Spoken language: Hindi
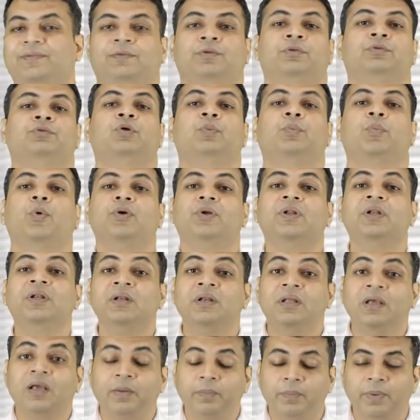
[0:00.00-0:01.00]
एरिथ्रोपोइटिन
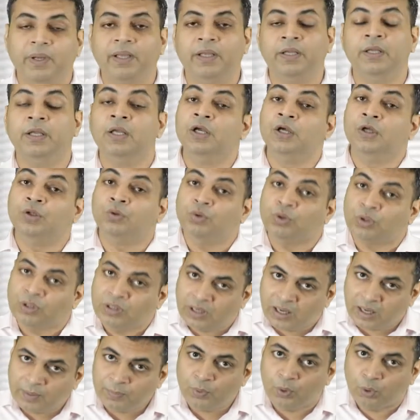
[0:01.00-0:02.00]
कम है तो
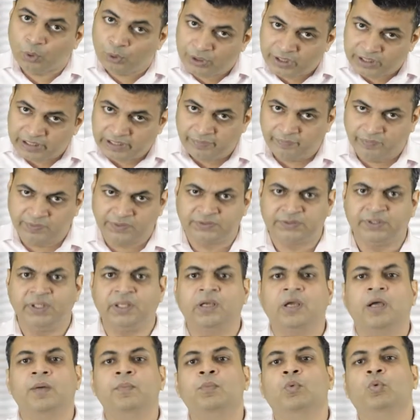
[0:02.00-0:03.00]
कम होने की वजह से
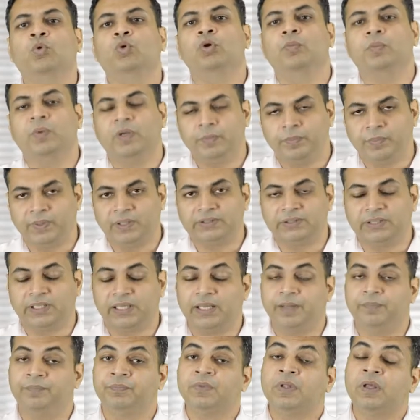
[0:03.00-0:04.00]
कम खून बन पाता
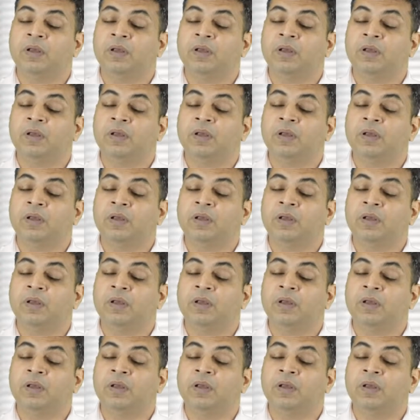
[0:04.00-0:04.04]
है